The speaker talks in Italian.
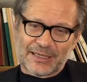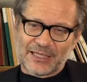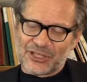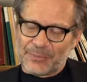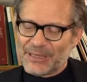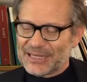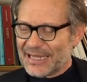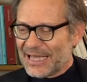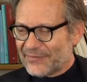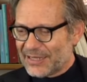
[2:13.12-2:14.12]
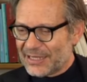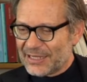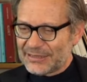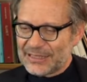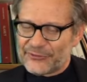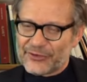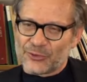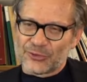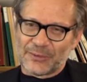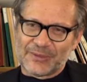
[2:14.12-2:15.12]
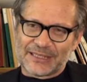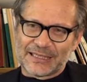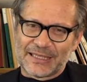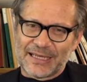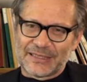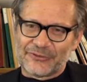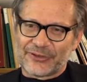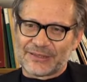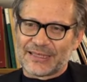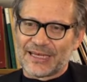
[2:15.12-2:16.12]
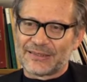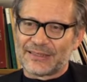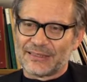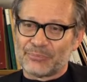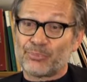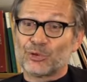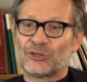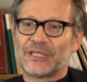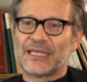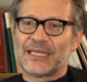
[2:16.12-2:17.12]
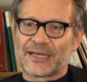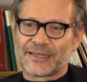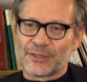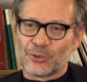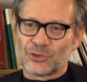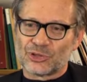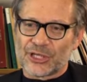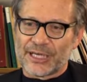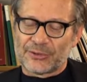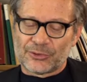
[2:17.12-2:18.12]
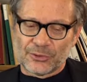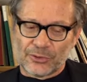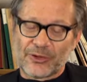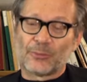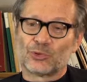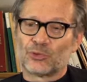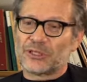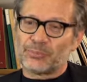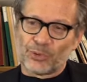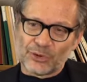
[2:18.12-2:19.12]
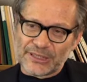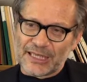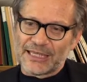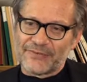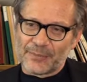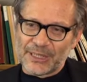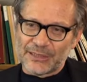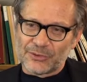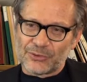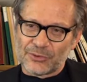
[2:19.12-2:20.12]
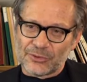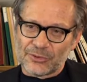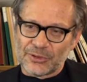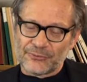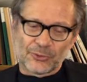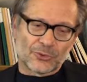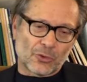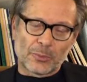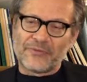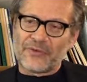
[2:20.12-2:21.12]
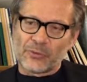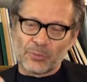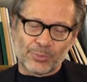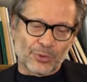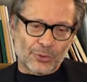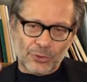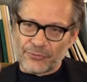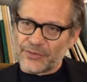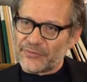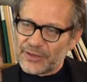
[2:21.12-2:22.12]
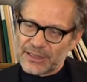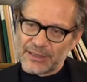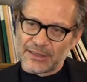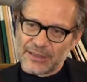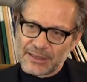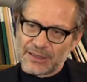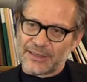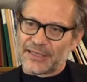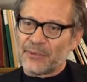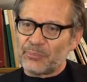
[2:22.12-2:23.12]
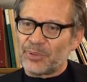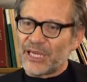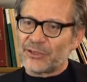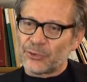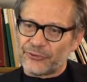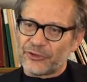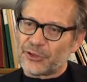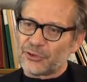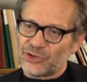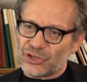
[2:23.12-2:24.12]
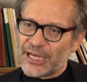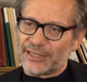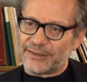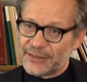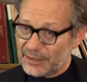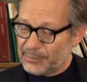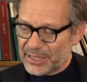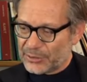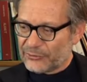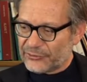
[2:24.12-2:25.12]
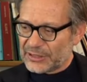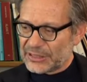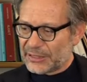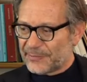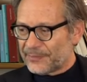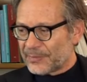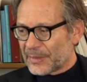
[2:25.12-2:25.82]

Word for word: che già parlava nella seconda metà degli anni 70 di potere dell'oggetto, no? siamo tutti polli d'allevamento, no? in fondo come vive un pollo? Vive riempiendosi di oggetti, riempiendosi di,